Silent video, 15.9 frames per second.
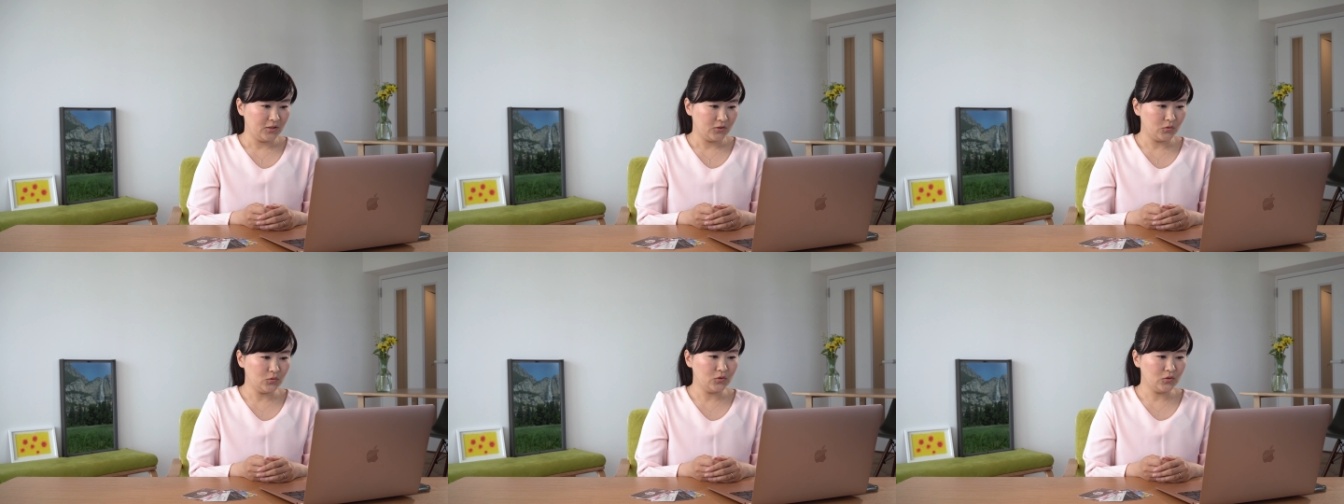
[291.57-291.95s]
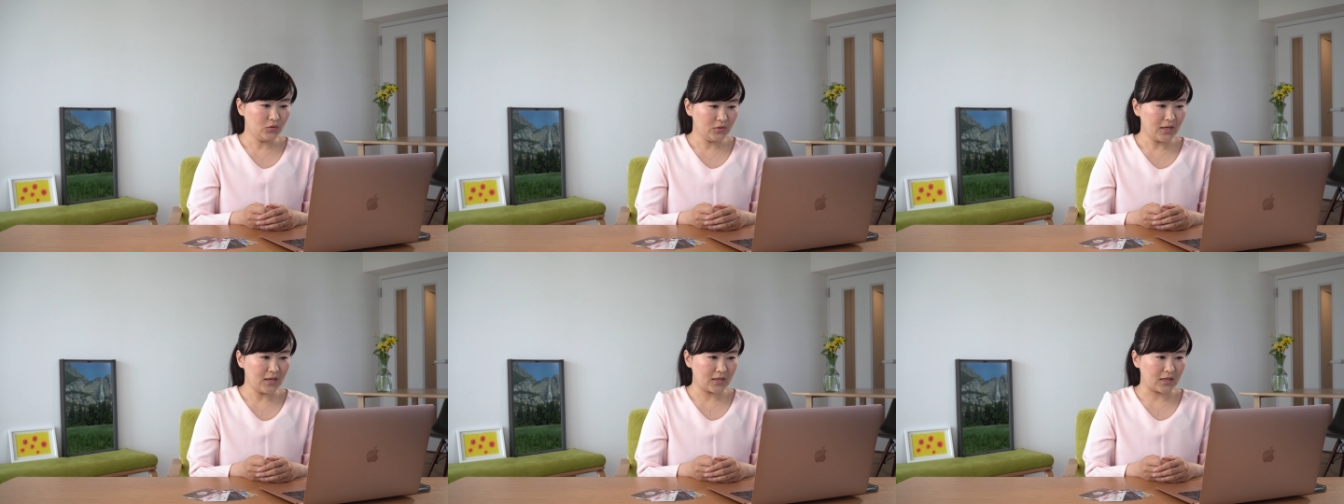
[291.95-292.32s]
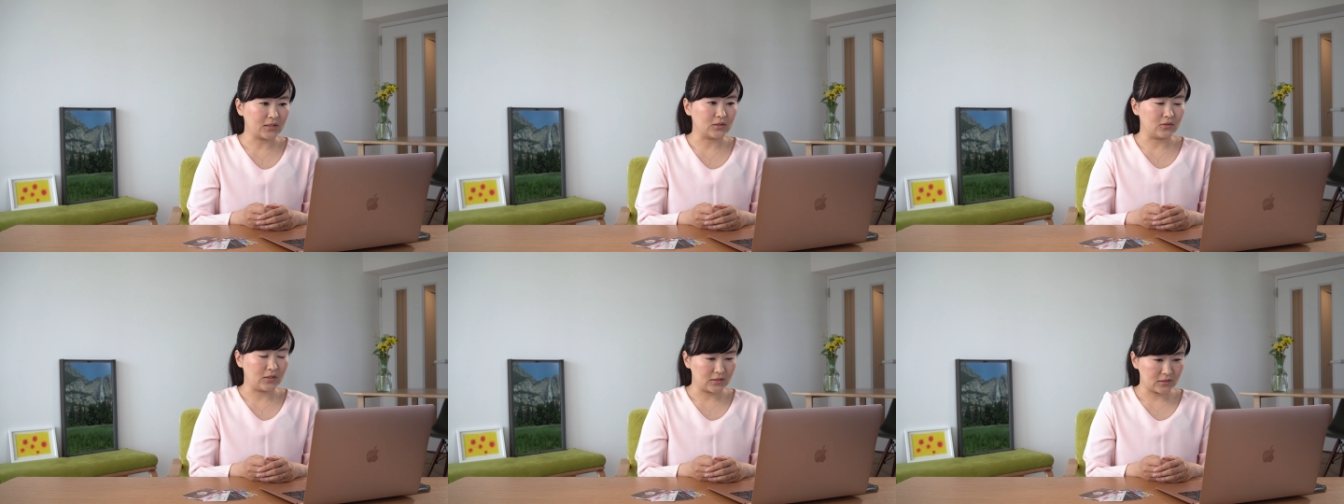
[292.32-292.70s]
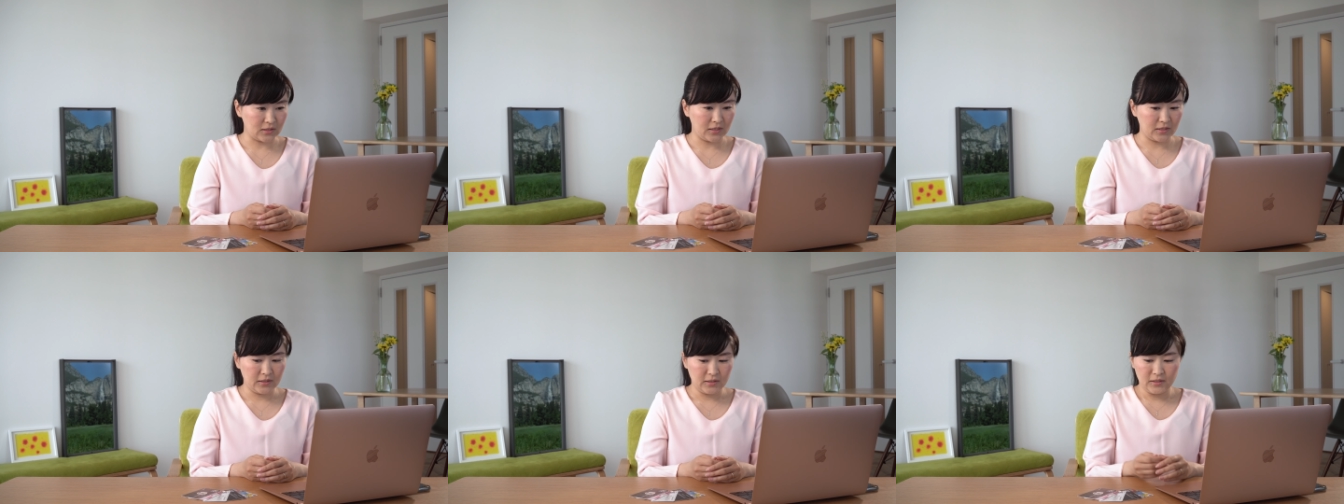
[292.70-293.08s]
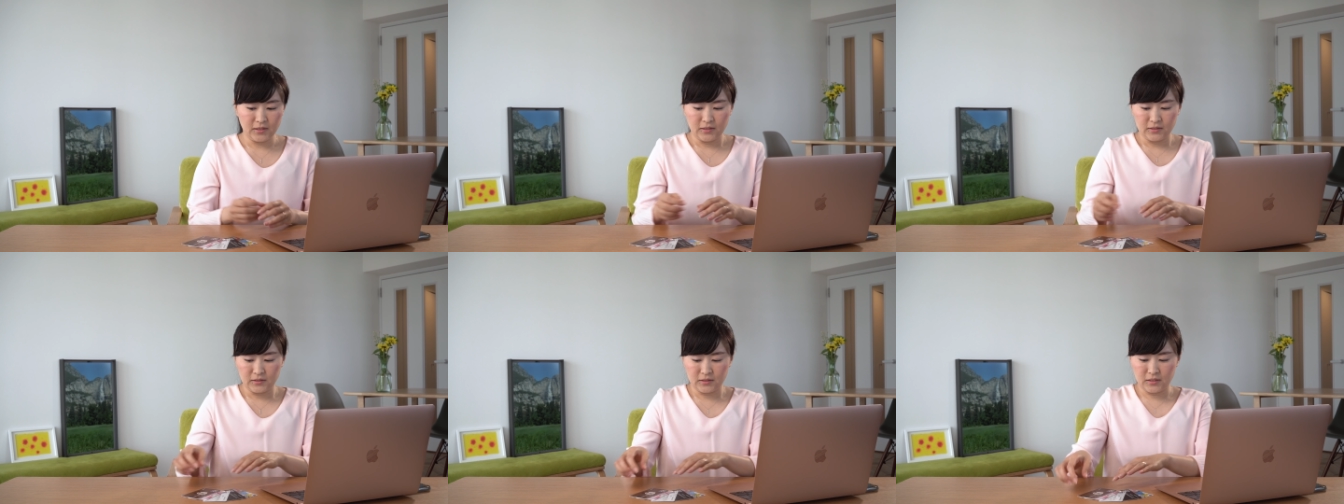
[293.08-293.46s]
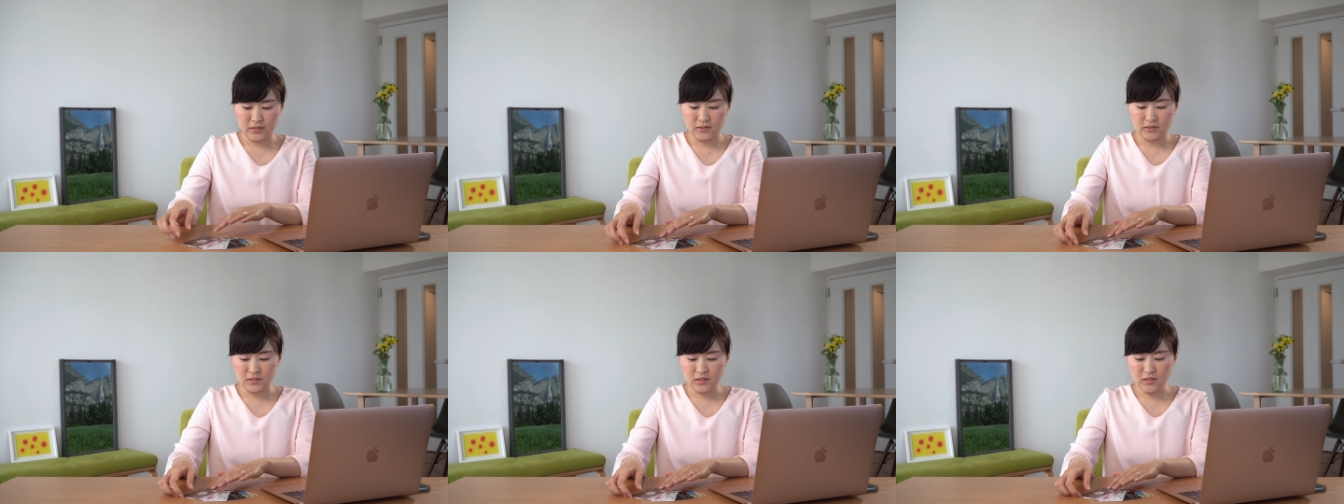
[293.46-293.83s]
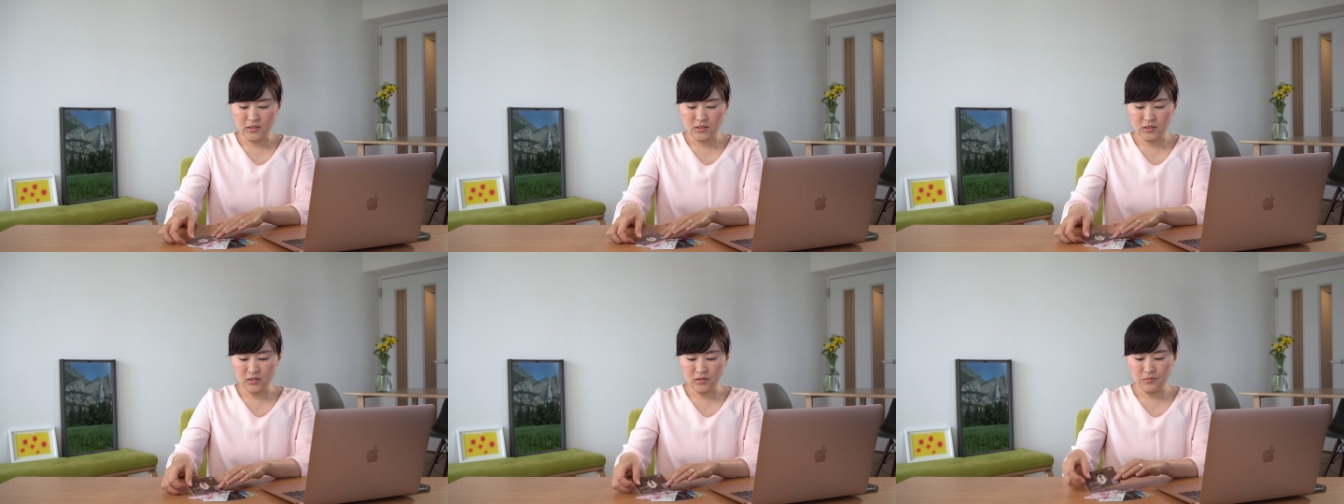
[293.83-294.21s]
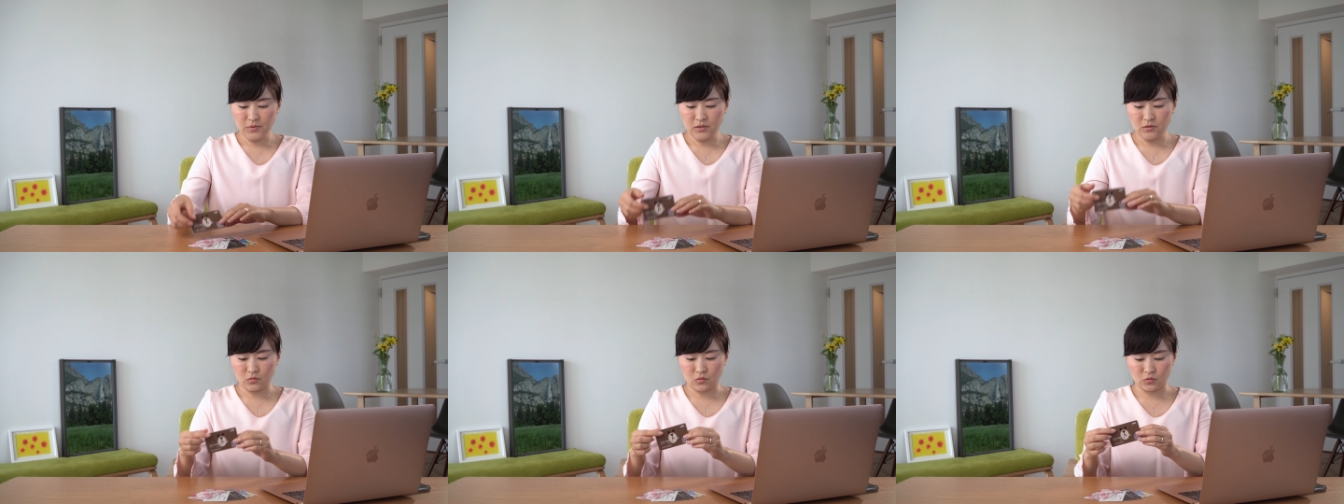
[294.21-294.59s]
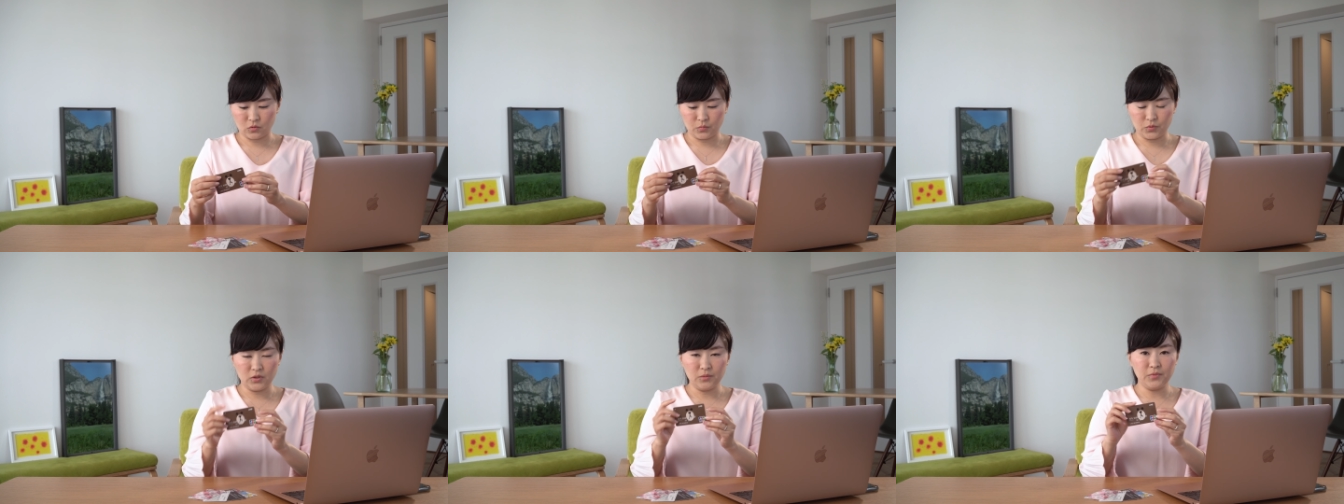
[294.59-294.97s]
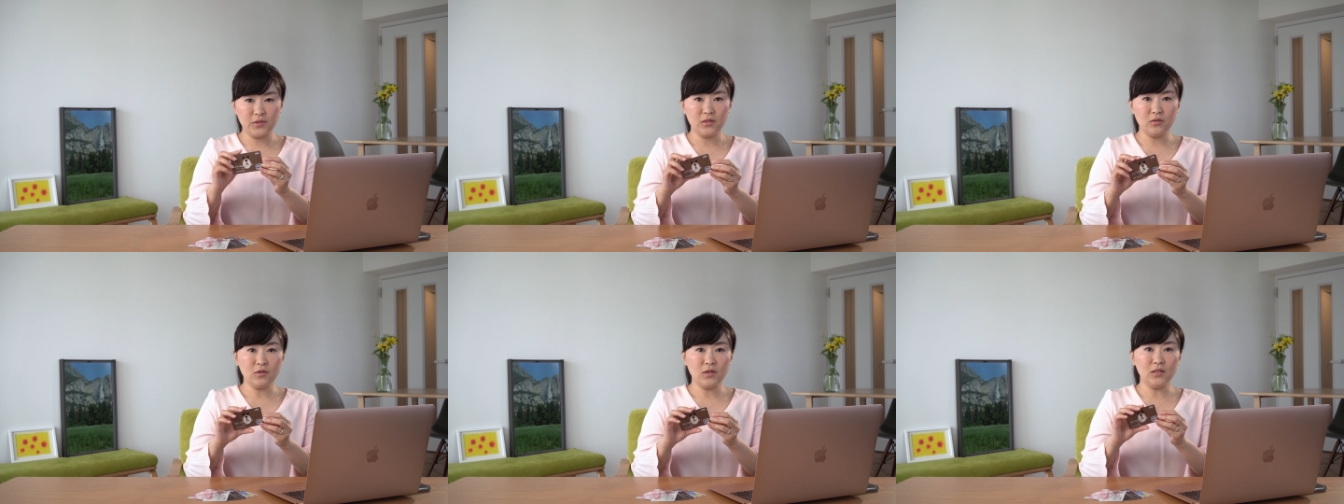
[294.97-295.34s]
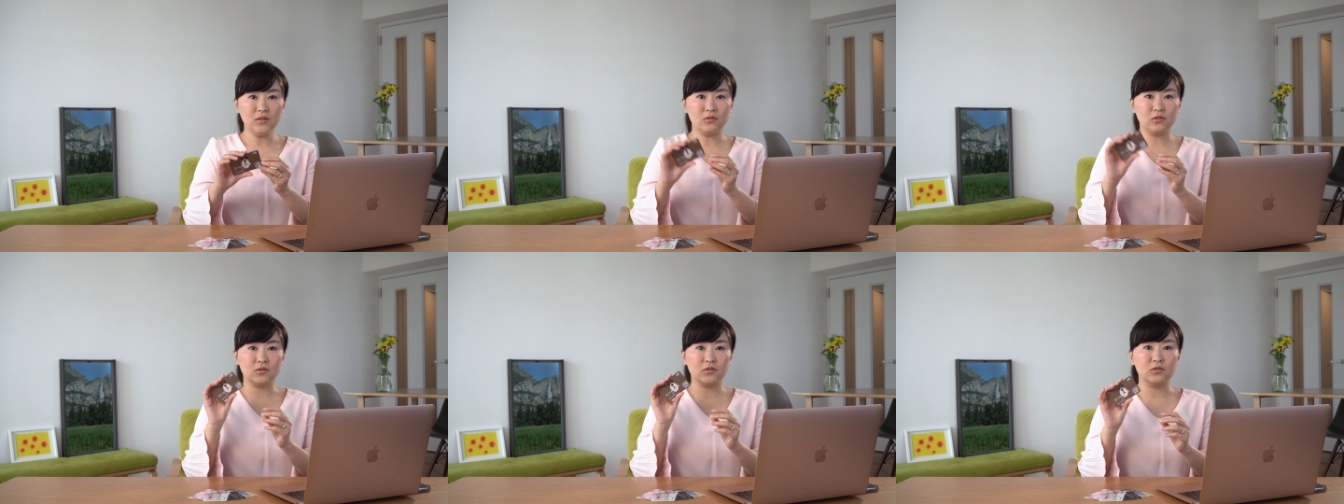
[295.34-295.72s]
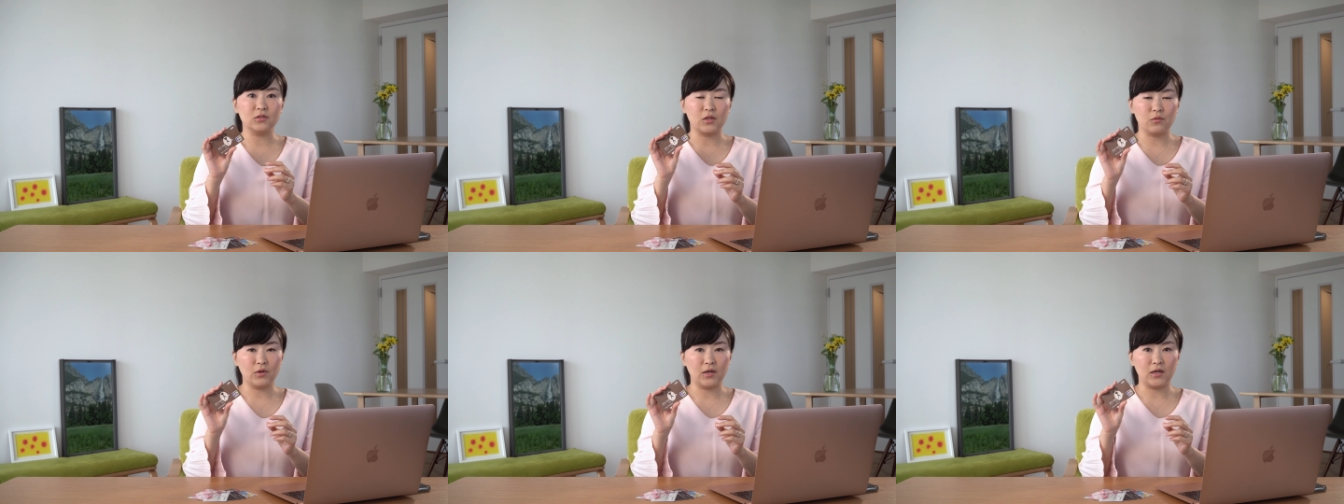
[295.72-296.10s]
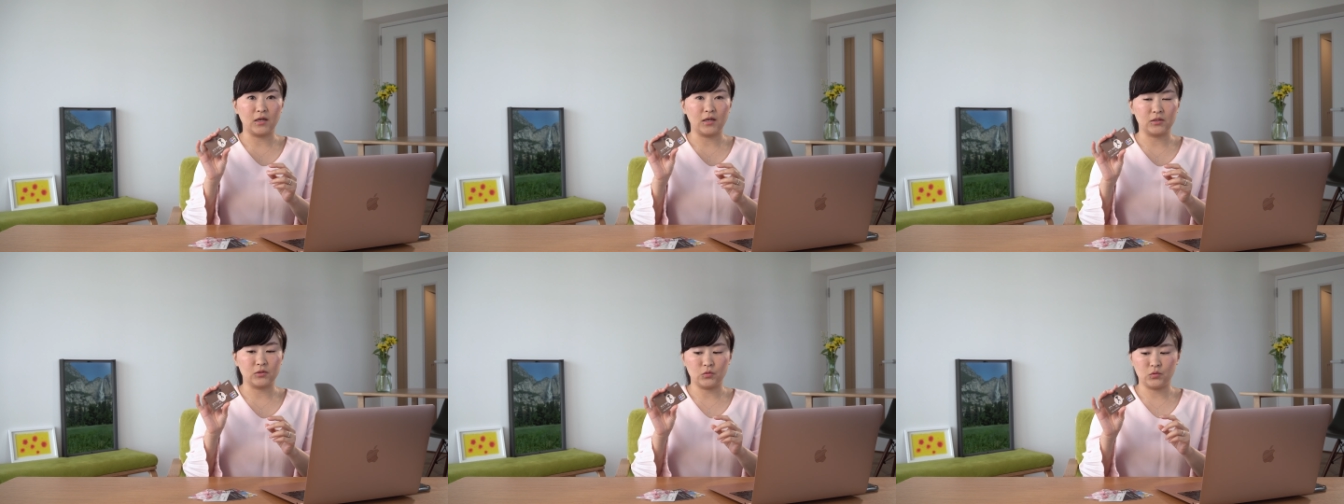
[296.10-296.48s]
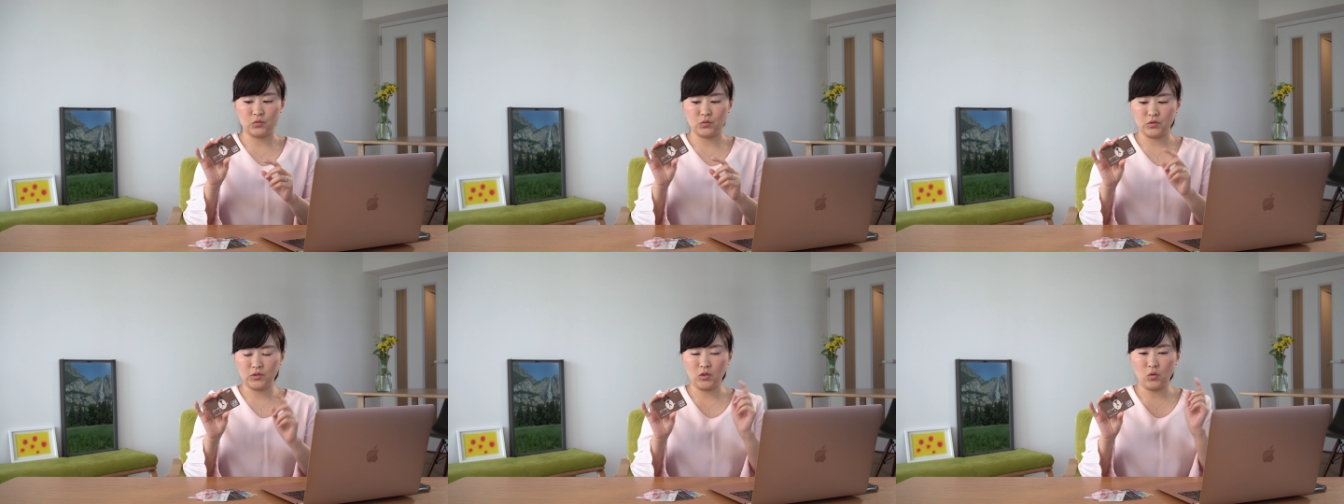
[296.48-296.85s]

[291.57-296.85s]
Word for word: というようなカードですね。で JCB のこのプリペイドカードについてはあの